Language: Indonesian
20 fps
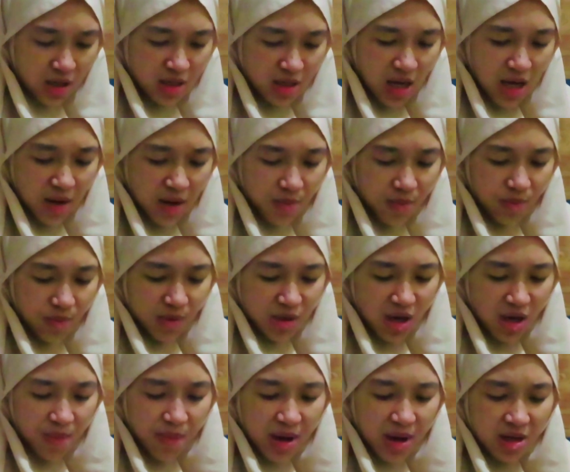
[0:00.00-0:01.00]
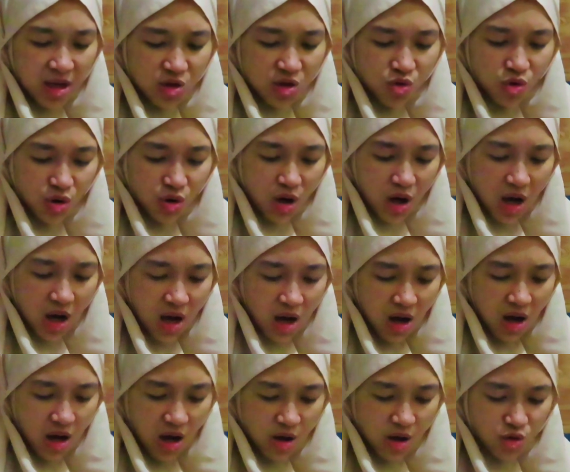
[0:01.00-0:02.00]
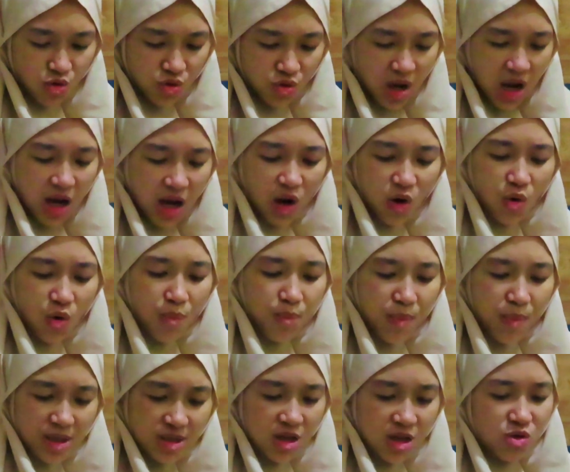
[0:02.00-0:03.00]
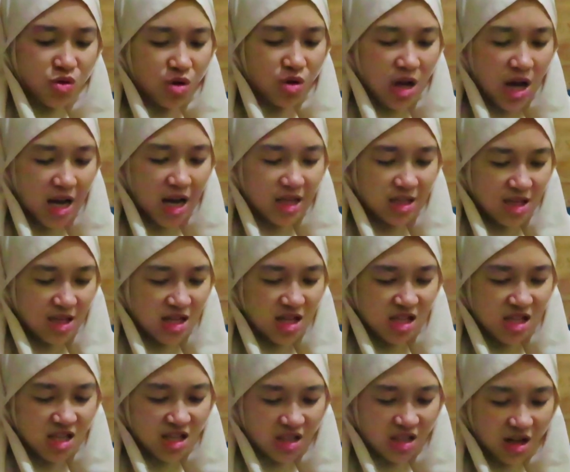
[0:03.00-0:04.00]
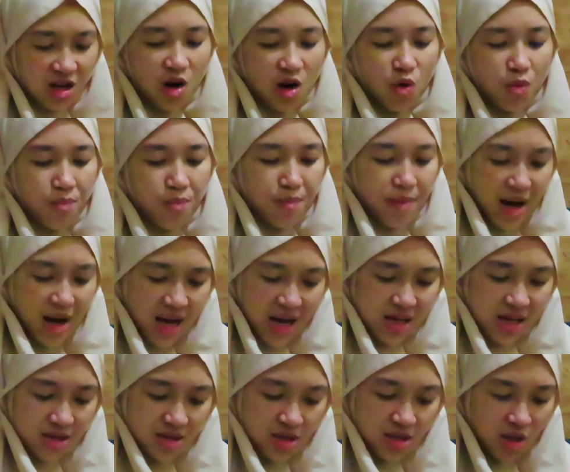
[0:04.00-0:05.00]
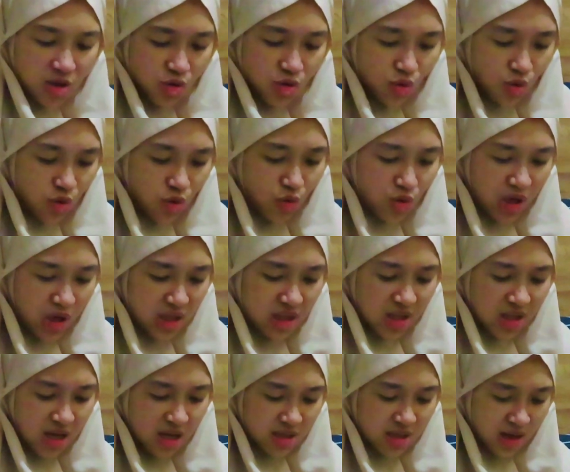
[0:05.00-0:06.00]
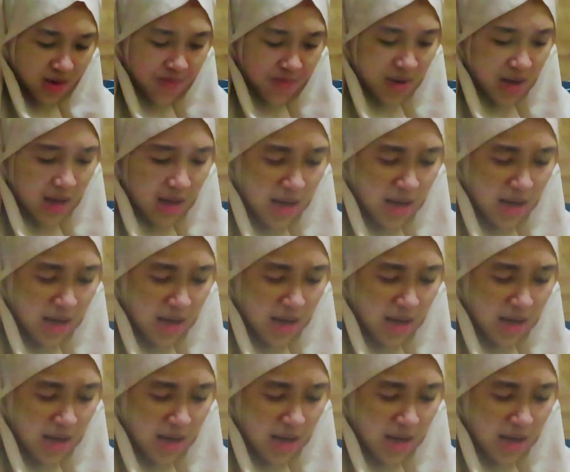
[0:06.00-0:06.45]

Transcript: kena minyak panas tuh suka ngelupas gitu guys jadinya ntar ngelupas gitu kulitnya serem